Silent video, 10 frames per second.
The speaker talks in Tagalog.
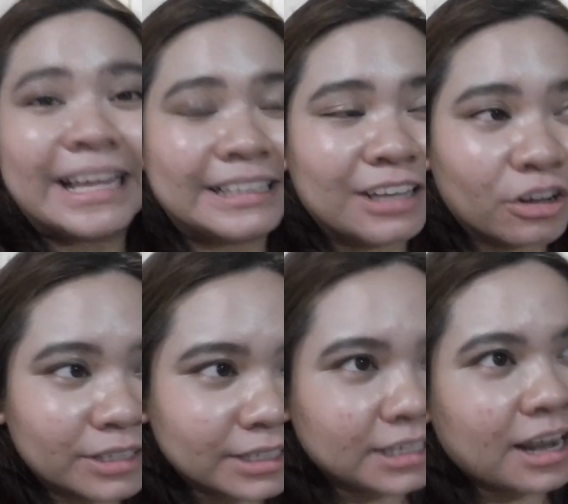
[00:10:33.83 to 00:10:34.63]
Hindi ako
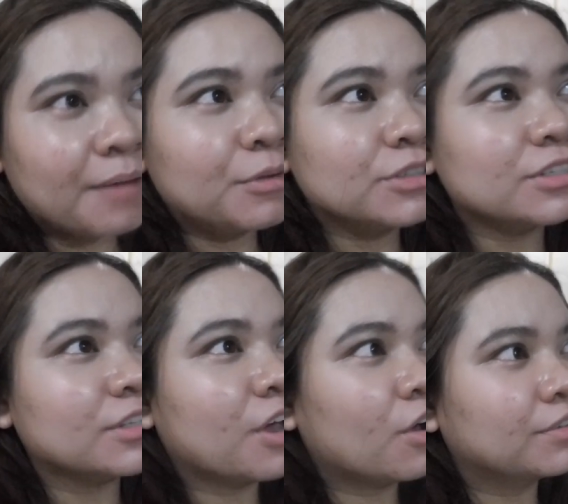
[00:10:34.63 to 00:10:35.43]
naghilamos,
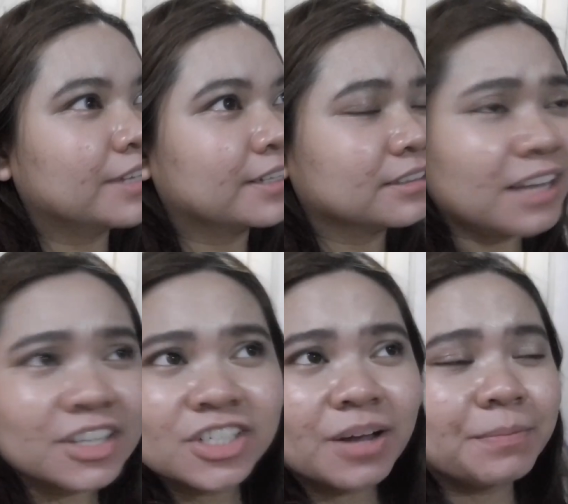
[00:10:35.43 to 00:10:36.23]
hindi ako
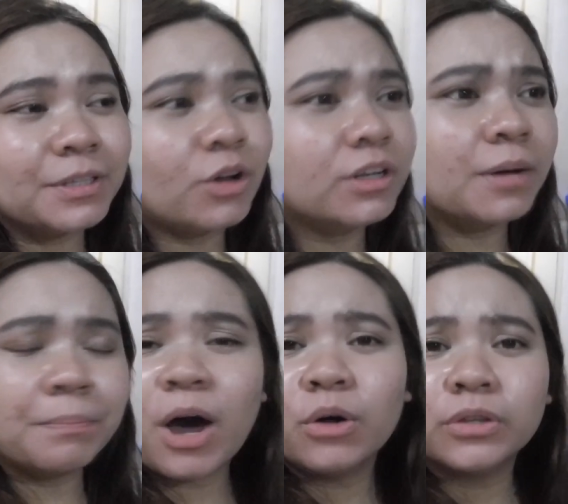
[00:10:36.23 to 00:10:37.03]
nag-touch up, hindi ako
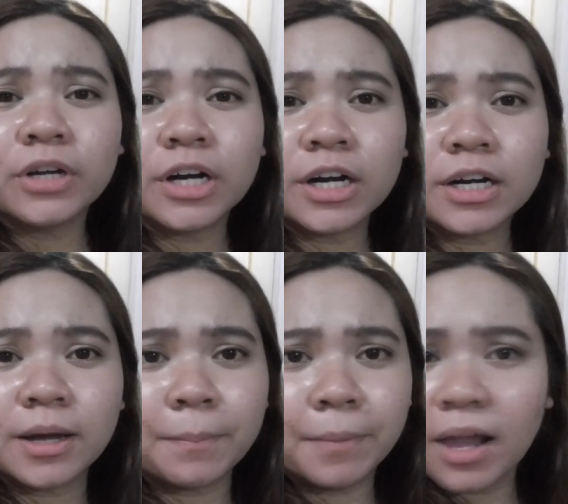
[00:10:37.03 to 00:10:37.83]
nag-powder,
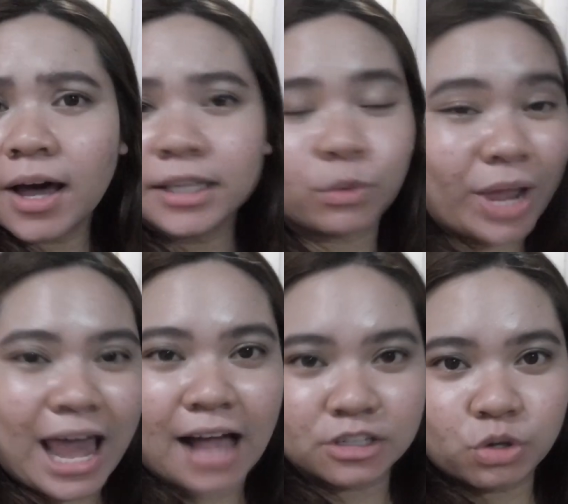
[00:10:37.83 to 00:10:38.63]
nag-blot,
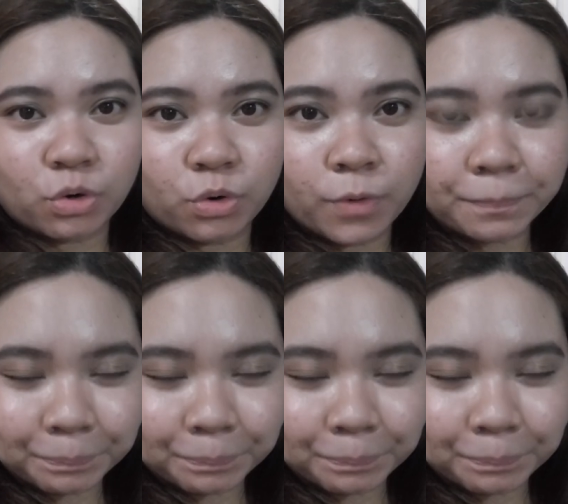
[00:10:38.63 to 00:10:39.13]
wala. So,